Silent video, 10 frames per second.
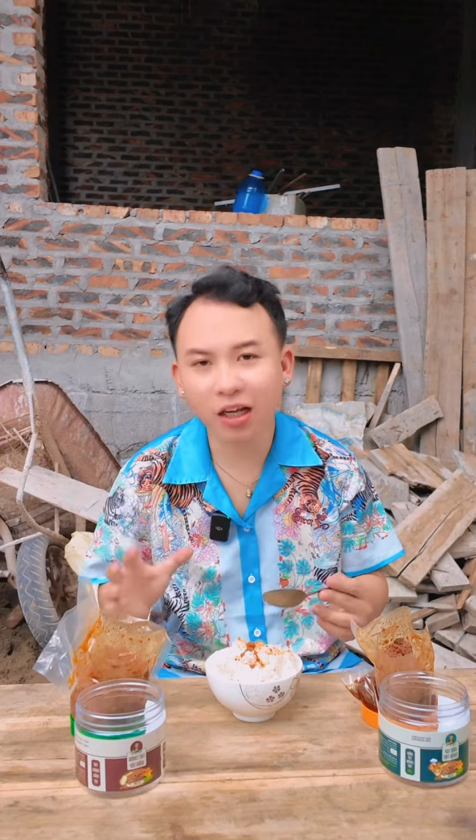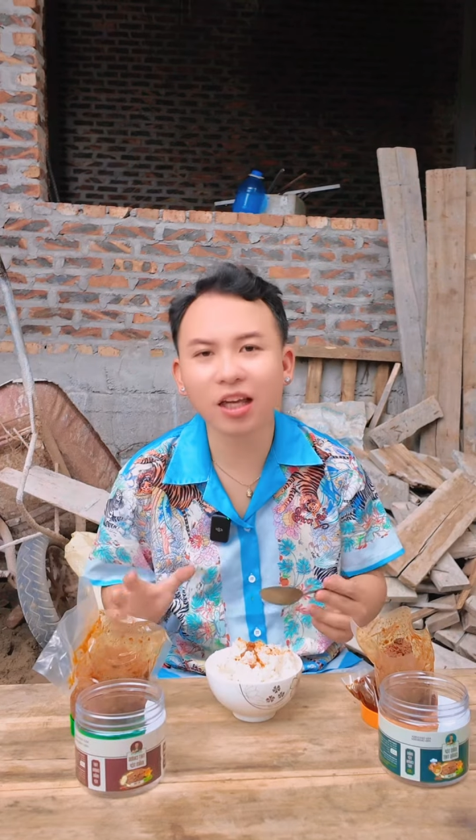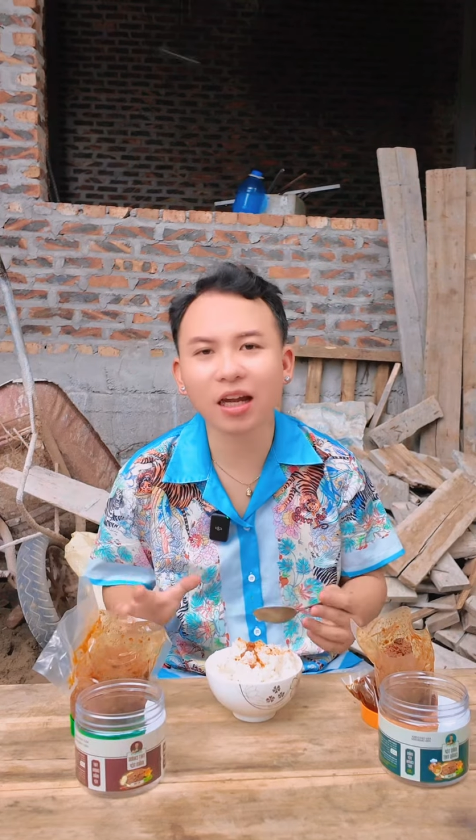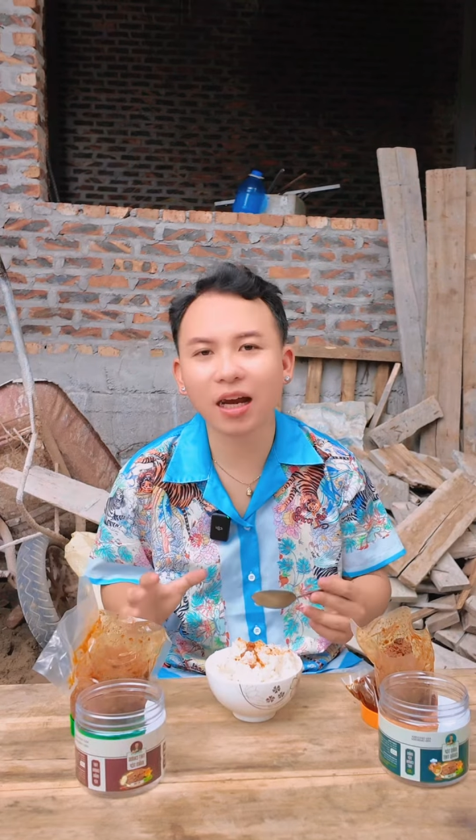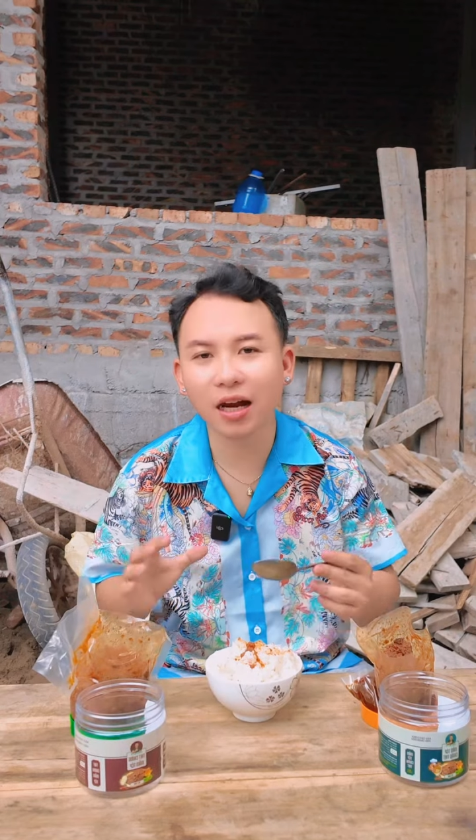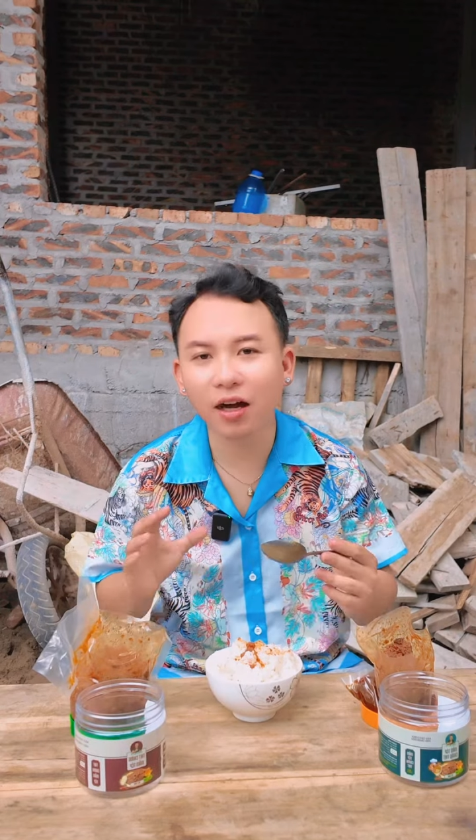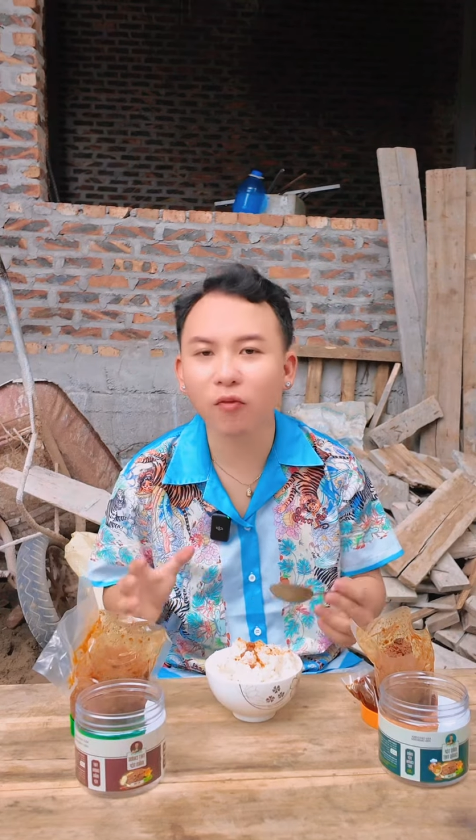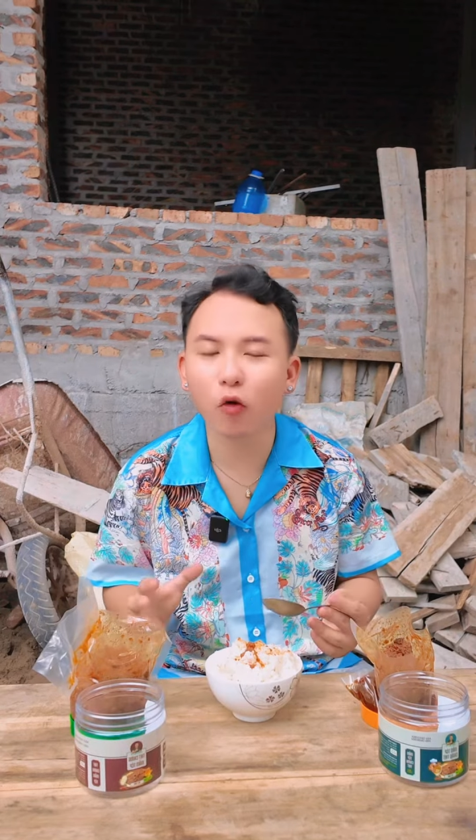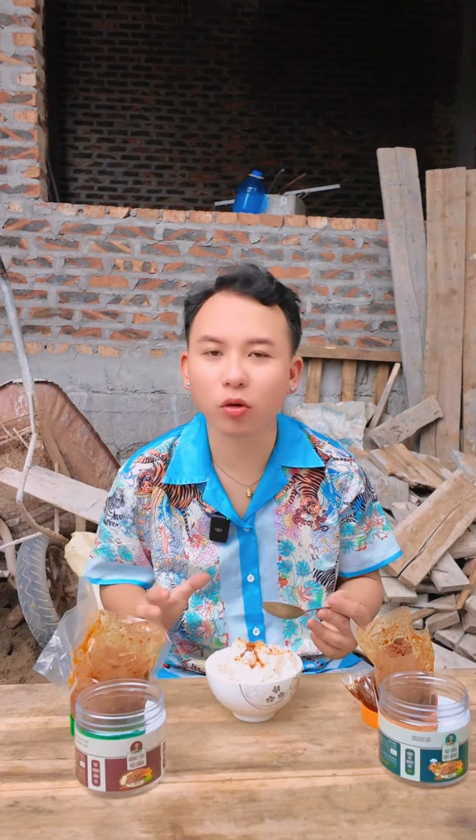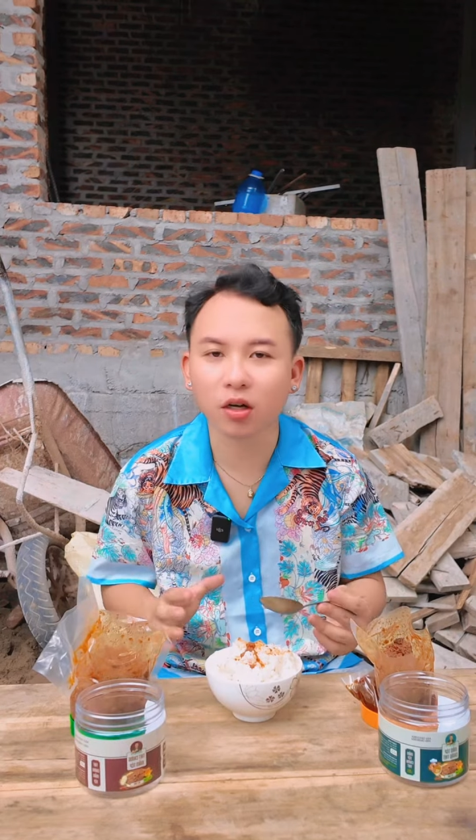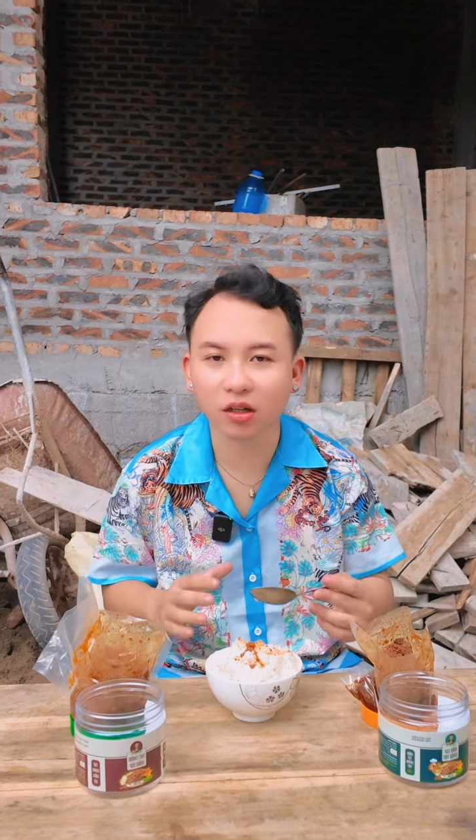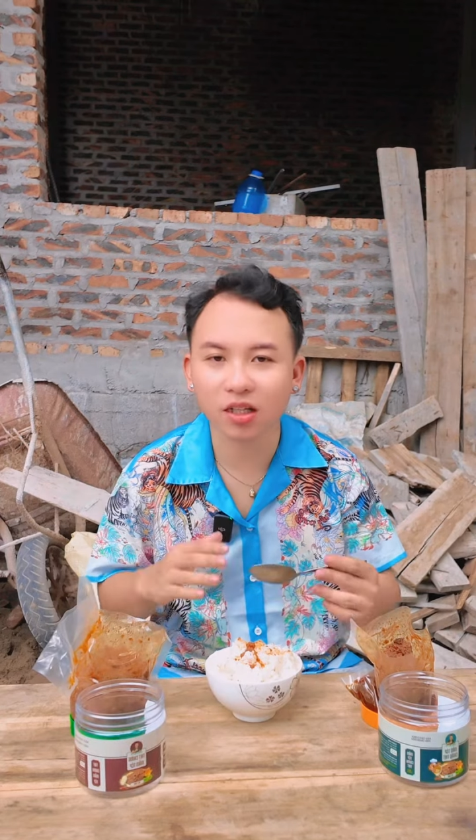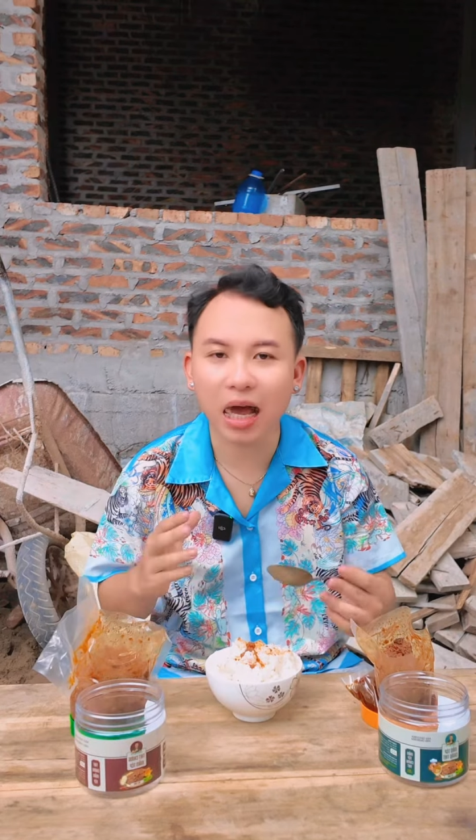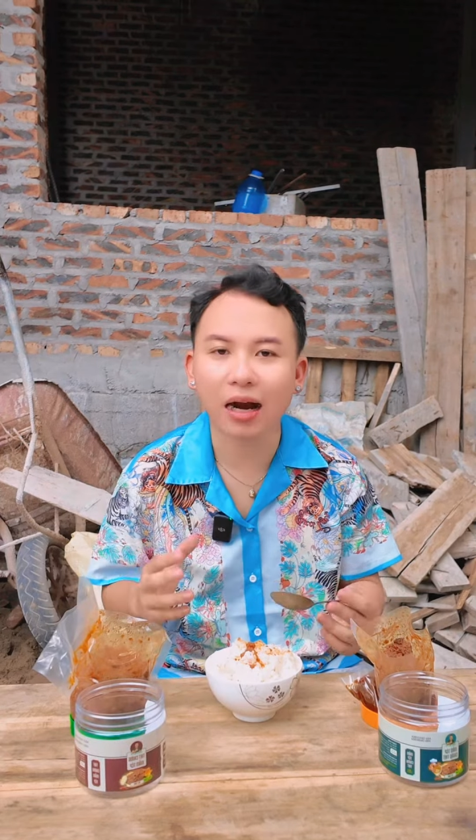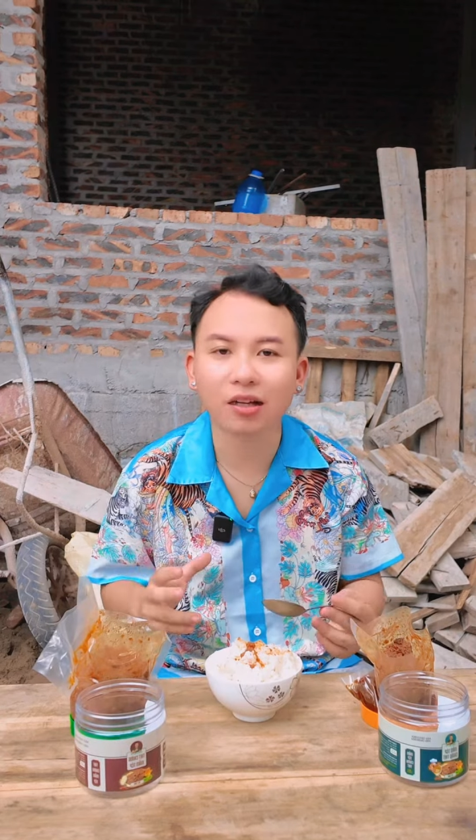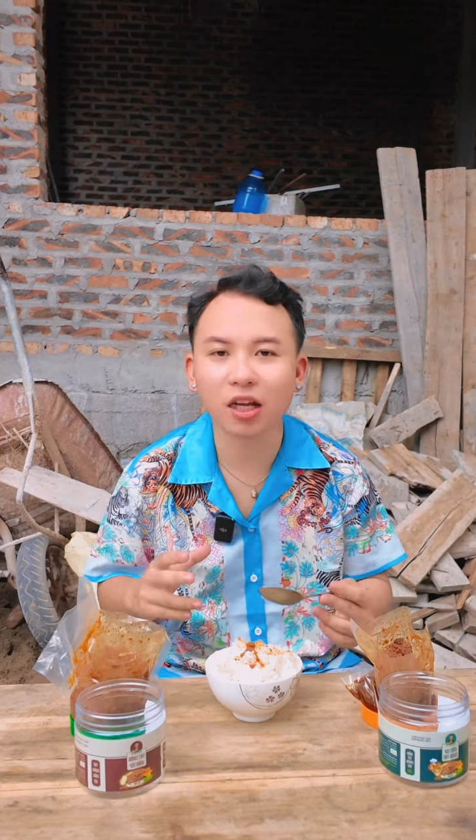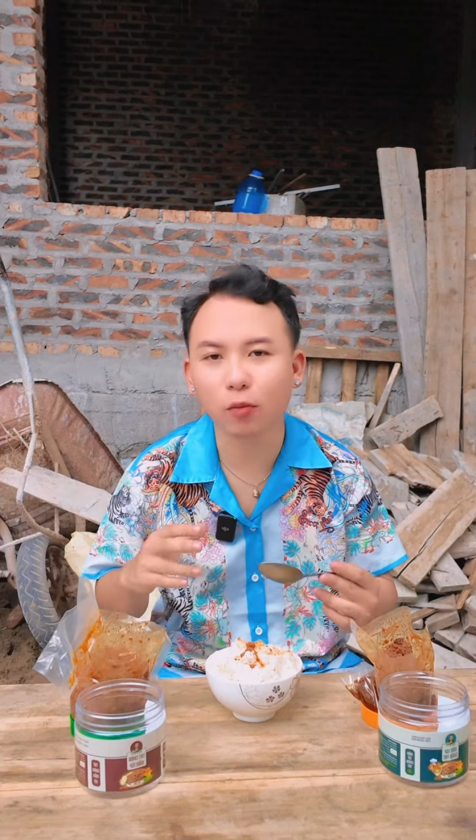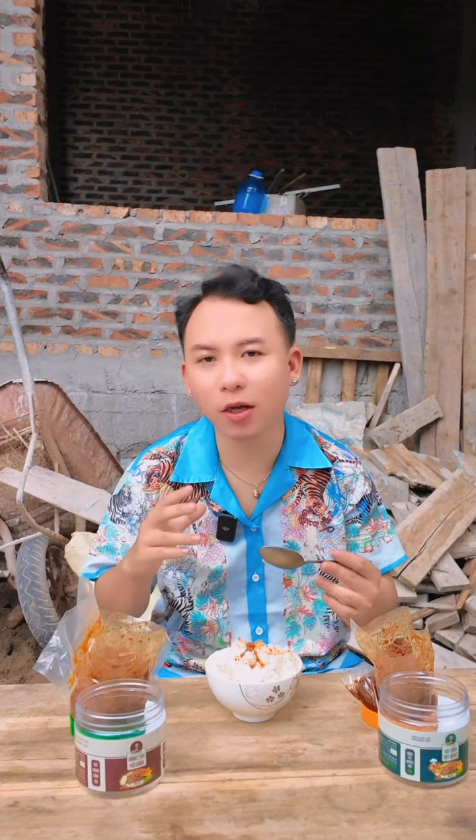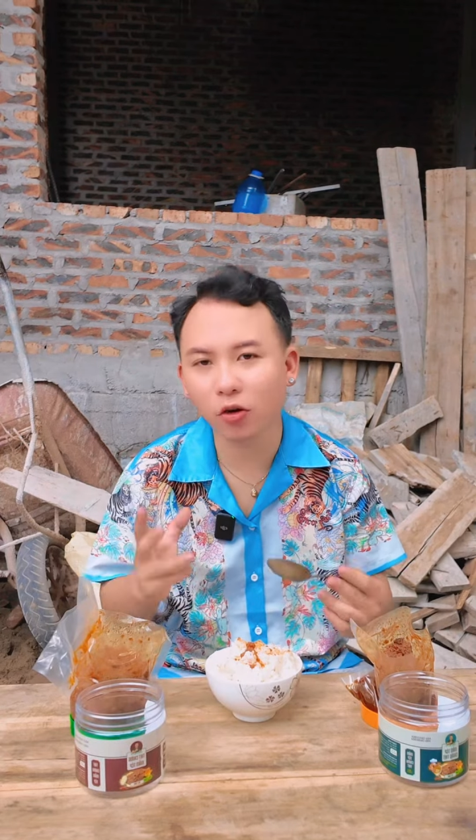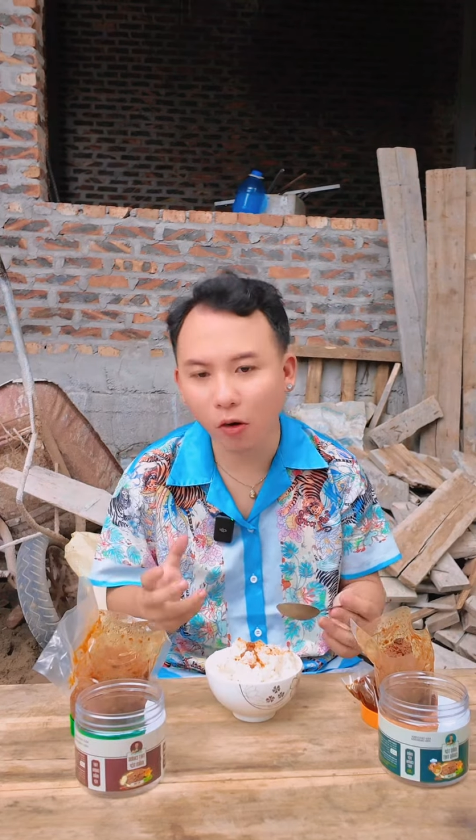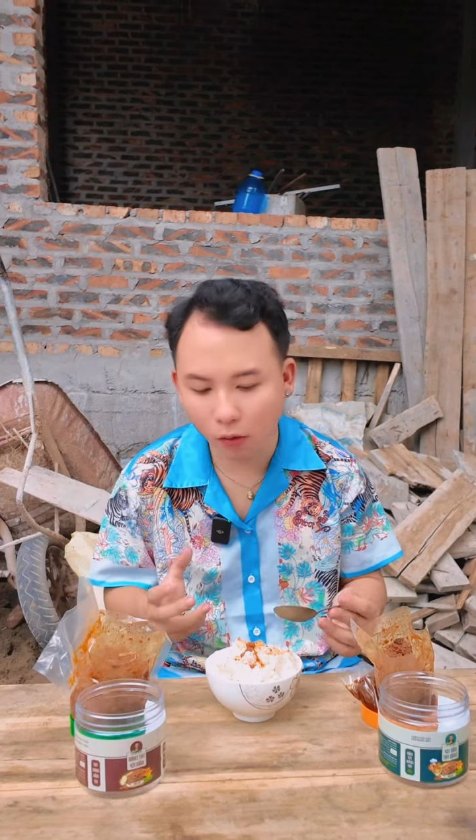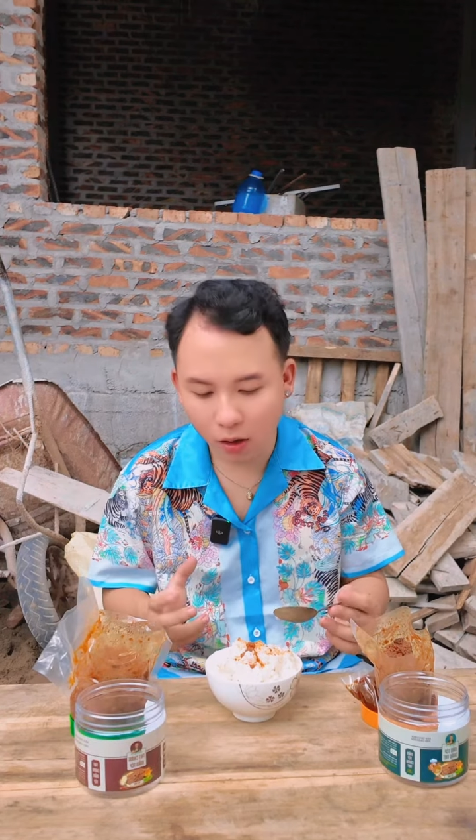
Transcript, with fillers: cái thịt này là đã khắc phục được tình trạng là thịt nó bị khô